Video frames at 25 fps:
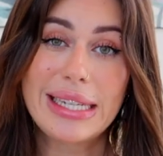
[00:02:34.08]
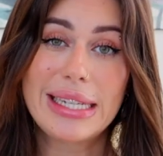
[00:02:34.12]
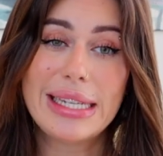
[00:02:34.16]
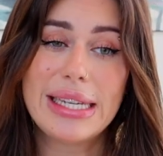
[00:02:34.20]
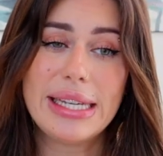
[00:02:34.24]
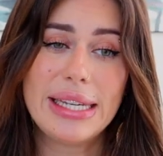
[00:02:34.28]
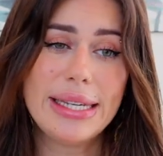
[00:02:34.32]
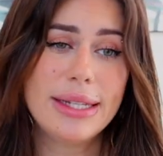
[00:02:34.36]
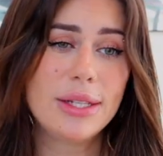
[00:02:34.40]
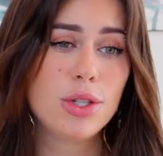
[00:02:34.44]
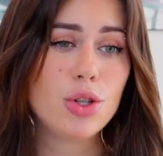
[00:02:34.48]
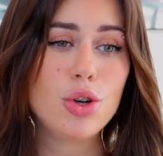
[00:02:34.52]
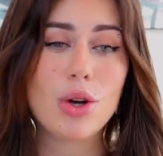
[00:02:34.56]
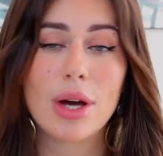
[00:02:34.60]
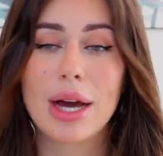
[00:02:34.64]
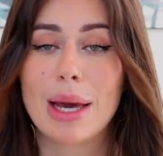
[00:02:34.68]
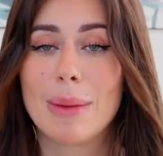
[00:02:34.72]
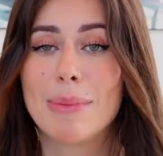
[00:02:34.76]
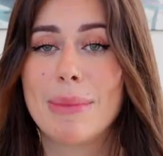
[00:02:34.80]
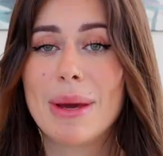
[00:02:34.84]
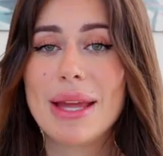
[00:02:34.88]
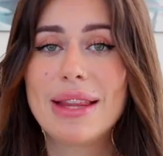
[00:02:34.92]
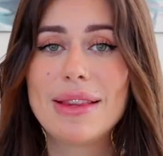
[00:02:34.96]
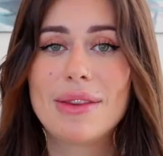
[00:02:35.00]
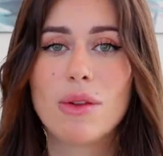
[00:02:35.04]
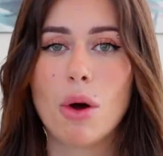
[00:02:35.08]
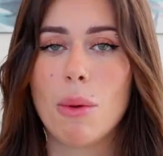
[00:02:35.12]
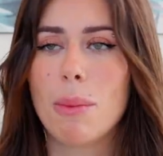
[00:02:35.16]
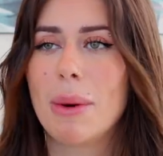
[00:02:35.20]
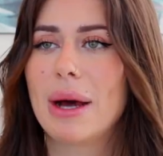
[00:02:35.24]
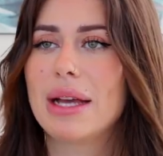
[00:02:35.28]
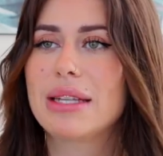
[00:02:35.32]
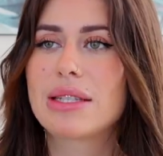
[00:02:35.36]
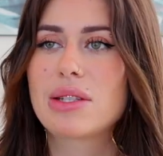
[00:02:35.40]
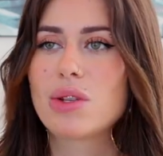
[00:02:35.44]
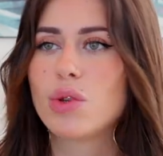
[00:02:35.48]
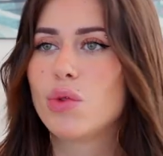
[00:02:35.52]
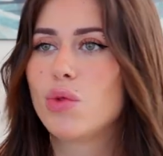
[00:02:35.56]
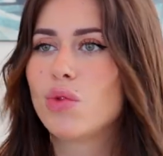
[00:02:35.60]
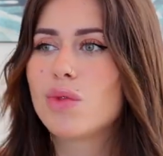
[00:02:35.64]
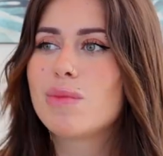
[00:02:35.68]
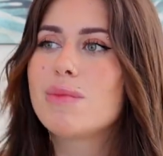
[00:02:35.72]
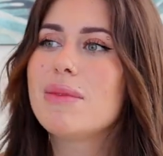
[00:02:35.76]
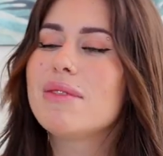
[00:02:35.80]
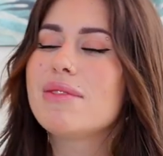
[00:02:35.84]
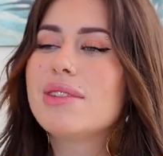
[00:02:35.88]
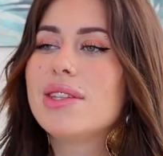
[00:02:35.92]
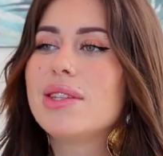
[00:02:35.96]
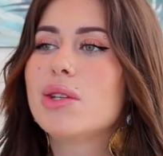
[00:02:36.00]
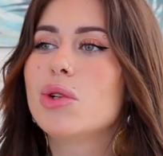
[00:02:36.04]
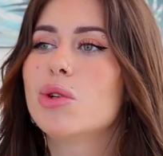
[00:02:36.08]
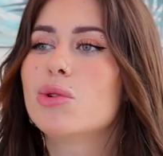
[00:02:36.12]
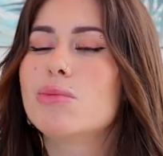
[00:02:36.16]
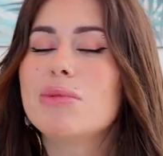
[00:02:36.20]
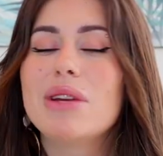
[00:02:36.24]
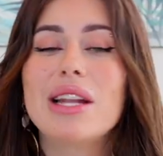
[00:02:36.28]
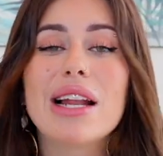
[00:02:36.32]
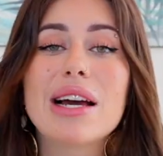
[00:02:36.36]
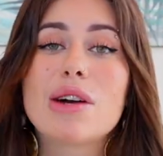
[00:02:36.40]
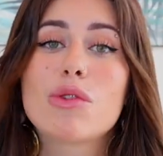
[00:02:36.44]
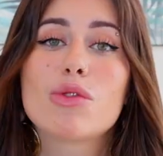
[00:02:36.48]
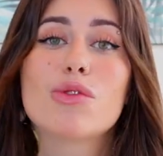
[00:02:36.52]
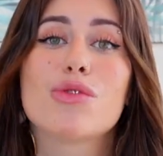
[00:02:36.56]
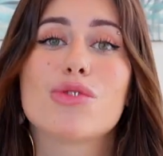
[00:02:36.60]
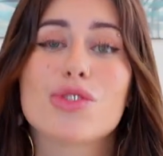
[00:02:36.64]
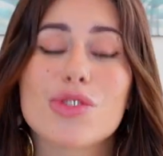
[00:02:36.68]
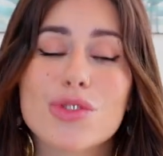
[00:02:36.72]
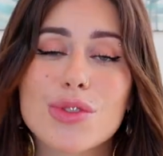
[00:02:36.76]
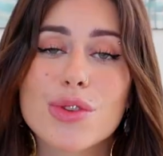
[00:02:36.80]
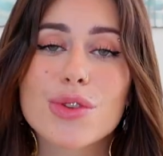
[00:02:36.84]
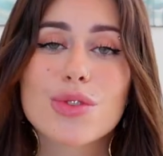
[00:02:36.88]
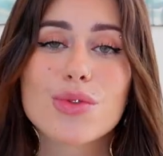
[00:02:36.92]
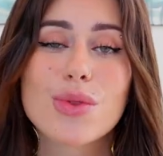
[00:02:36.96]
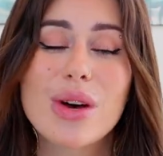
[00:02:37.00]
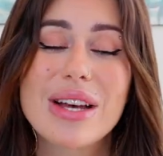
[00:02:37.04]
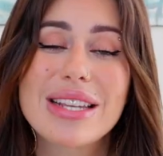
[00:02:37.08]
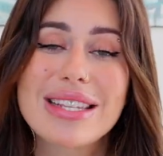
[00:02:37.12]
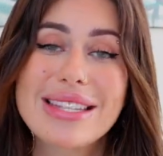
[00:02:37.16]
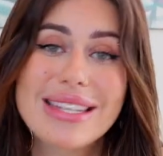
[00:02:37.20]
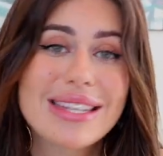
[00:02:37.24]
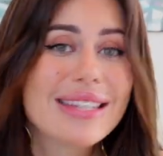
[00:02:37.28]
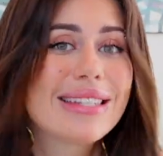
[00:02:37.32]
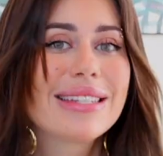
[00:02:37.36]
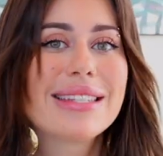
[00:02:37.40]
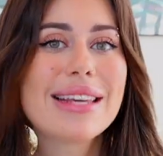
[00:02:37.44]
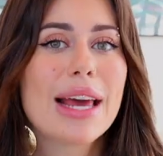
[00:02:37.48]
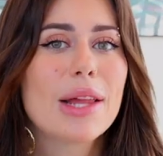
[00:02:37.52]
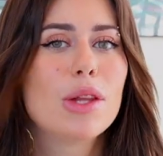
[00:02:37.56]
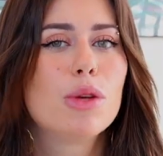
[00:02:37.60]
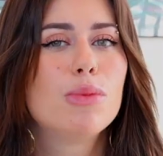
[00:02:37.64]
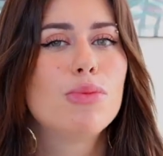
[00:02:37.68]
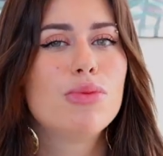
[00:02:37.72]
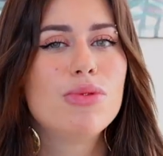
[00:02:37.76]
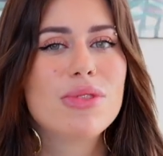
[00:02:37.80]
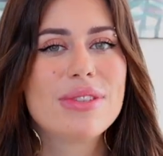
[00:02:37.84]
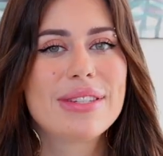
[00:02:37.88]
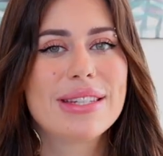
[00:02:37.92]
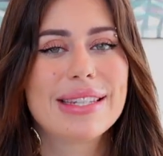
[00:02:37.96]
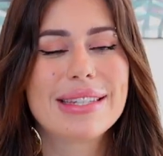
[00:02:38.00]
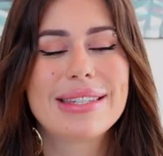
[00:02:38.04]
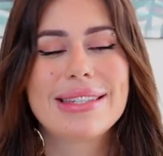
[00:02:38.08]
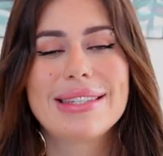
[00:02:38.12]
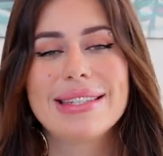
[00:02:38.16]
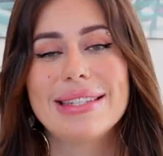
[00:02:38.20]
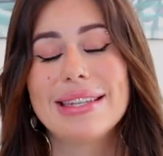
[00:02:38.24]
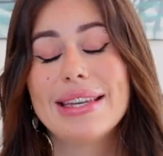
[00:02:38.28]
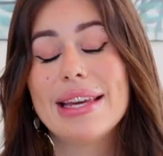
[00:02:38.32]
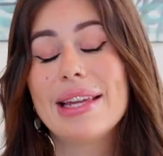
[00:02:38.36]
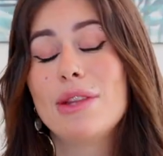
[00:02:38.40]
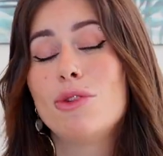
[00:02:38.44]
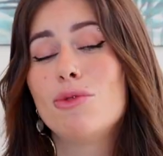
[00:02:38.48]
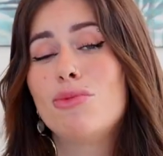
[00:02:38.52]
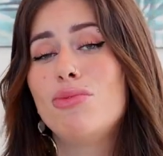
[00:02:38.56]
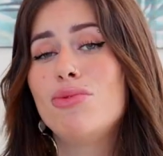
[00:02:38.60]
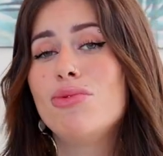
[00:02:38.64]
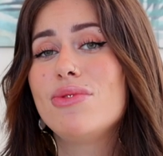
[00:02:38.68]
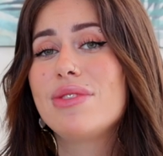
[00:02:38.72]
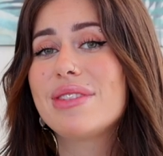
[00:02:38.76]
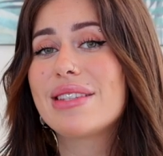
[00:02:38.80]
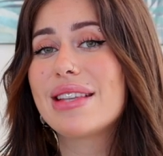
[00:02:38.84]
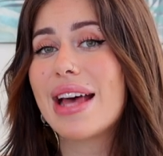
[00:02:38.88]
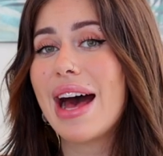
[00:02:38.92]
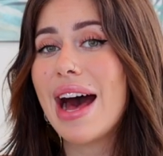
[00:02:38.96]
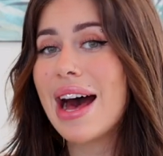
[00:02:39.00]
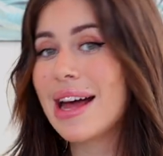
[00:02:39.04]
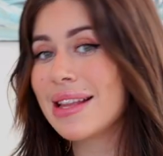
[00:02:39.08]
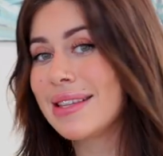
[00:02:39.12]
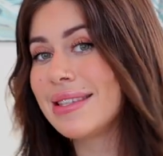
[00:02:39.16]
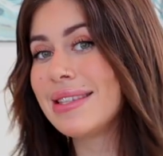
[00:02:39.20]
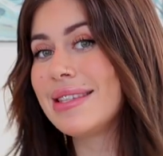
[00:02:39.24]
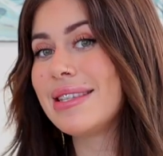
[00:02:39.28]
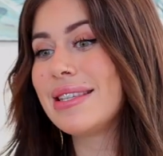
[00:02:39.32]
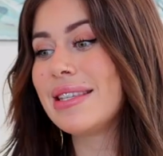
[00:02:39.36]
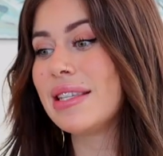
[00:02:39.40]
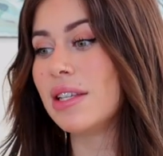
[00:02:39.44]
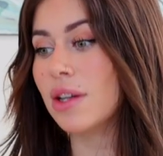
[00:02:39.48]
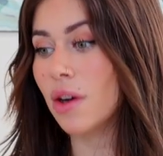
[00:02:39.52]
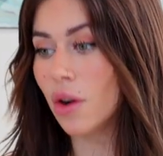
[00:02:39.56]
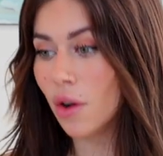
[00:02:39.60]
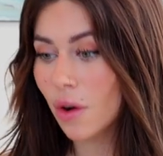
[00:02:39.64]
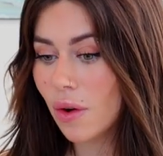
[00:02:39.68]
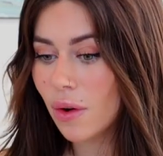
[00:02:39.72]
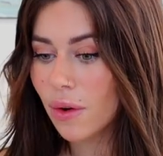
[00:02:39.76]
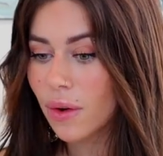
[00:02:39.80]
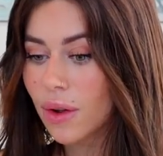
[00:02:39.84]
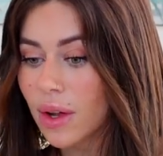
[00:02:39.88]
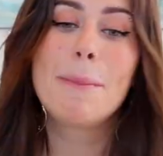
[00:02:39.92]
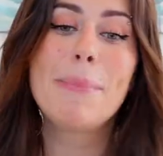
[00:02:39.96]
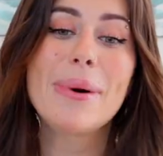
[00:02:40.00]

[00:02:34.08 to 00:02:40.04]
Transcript: Et je le répète dans presque toutes mes vidéos, mais la confiance en soi, c'est ce qu'il y a de plus sexy et de plus attirant.